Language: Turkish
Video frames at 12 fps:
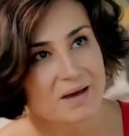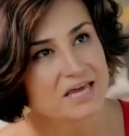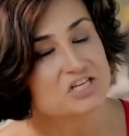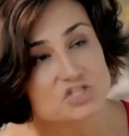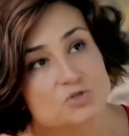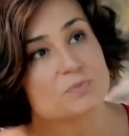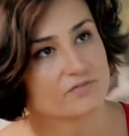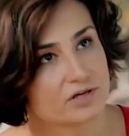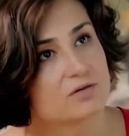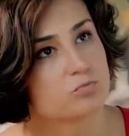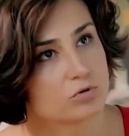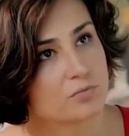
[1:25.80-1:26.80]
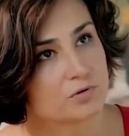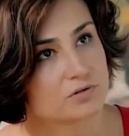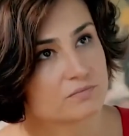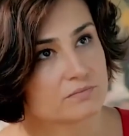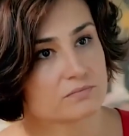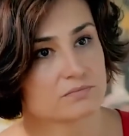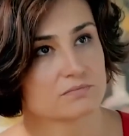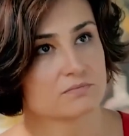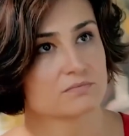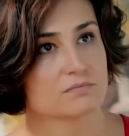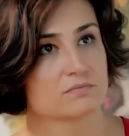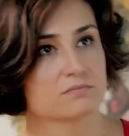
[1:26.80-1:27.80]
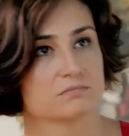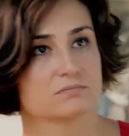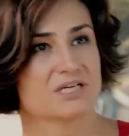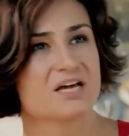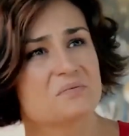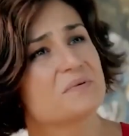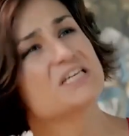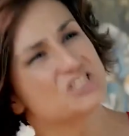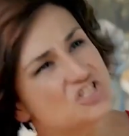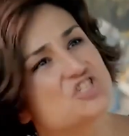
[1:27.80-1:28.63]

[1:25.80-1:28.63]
Ve ben hiçbir fikir bulamadım. Yani bir